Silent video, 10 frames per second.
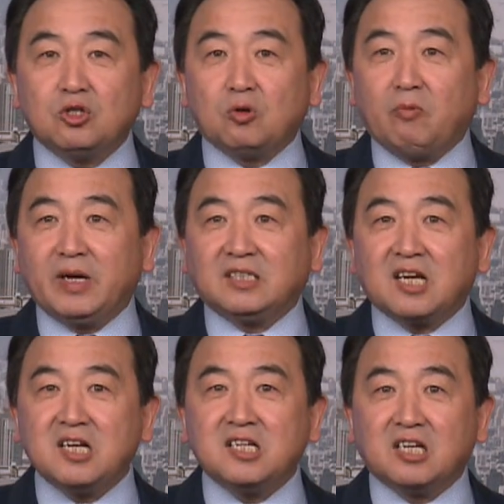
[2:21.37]
作为
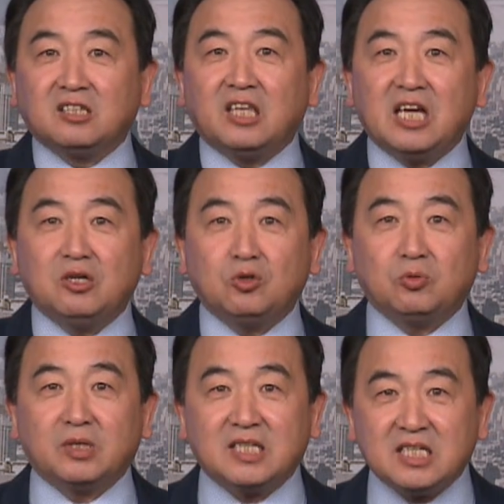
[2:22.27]
真正定
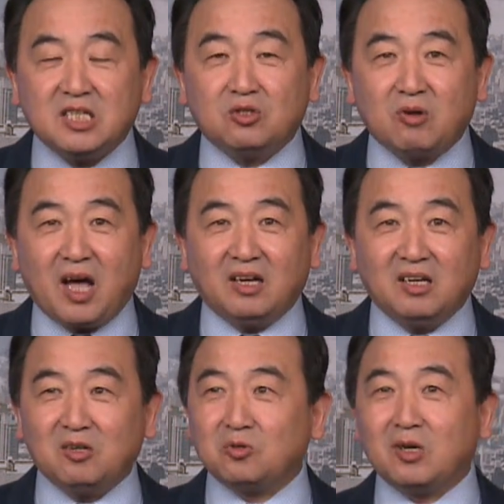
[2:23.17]
数的计算。
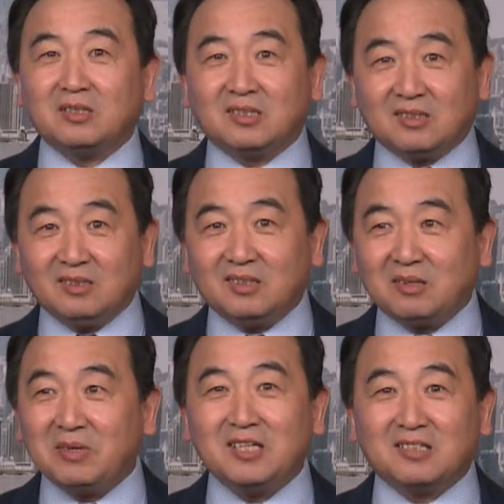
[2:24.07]
有人说
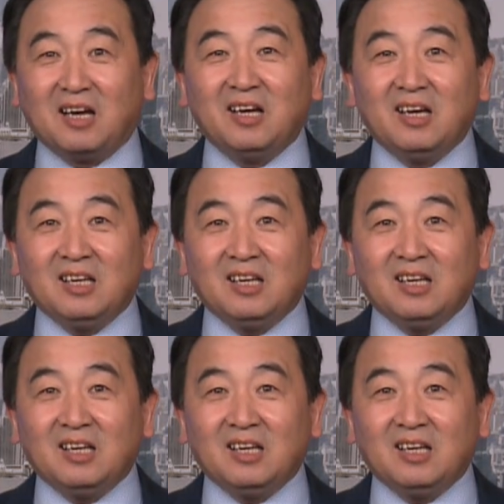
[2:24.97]
什么意思？